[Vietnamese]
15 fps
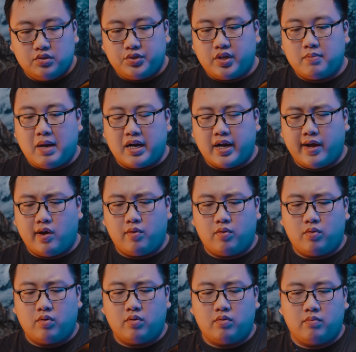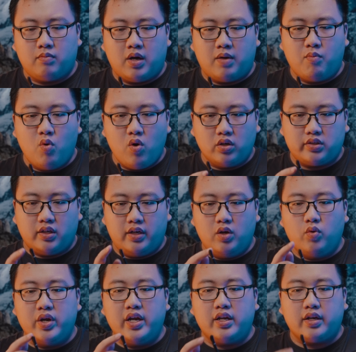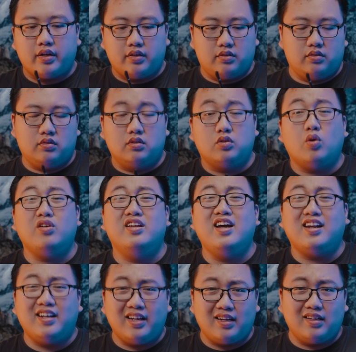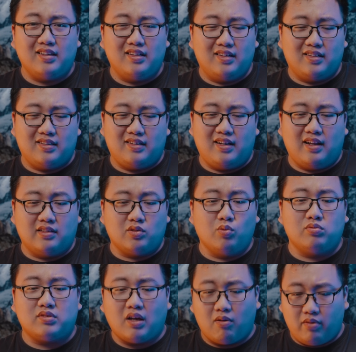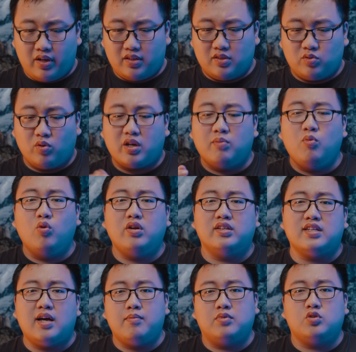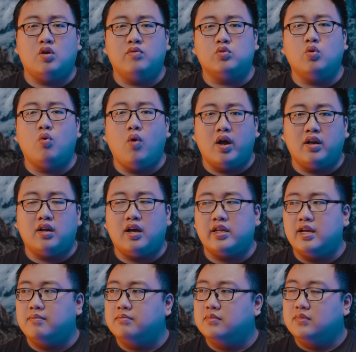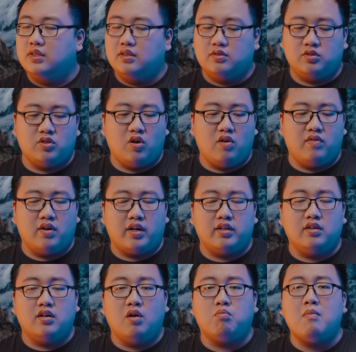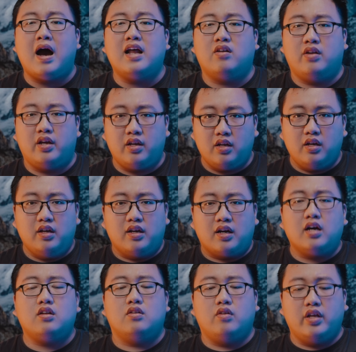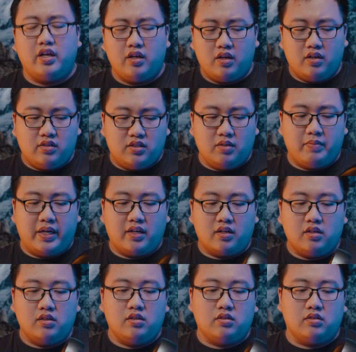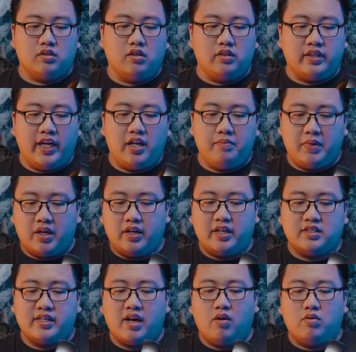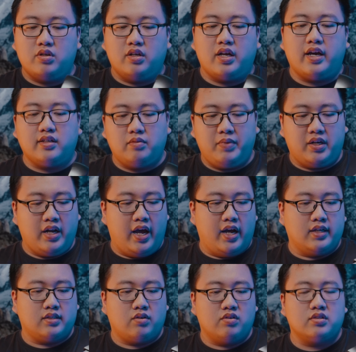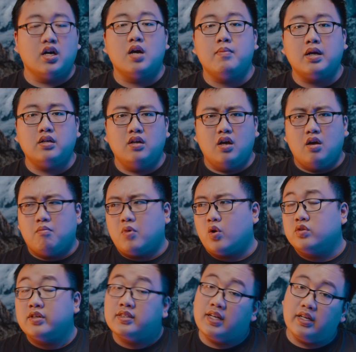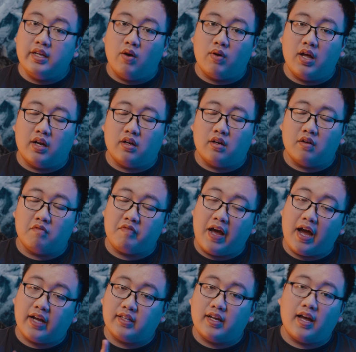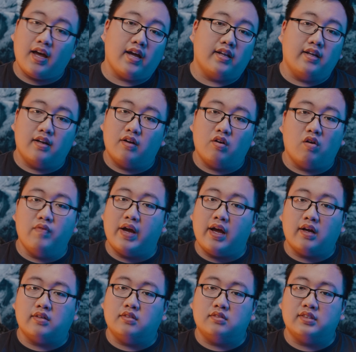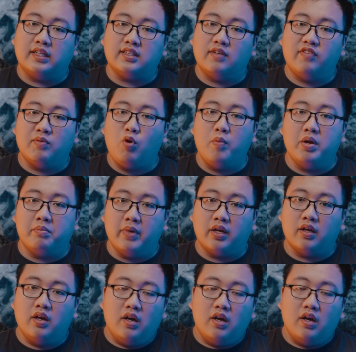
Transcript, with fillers: Nên là bạn nào mà mua thì lưu ý nhé. Tốt nhất ấy là dùng xong ấy thì rút cái mút này ra mà cho vào túi quần, à nhầm, cho vào cái hộc bàn ở đấy, cất nó đi. Chứ mình cứ tự tin mình cứ treo như này, xong mình để xong nó rơi mất. Và nó rơi rất nhiều lần. Và cái thứ hai nữa là nó không phải xảy ra với mỗi mình mình.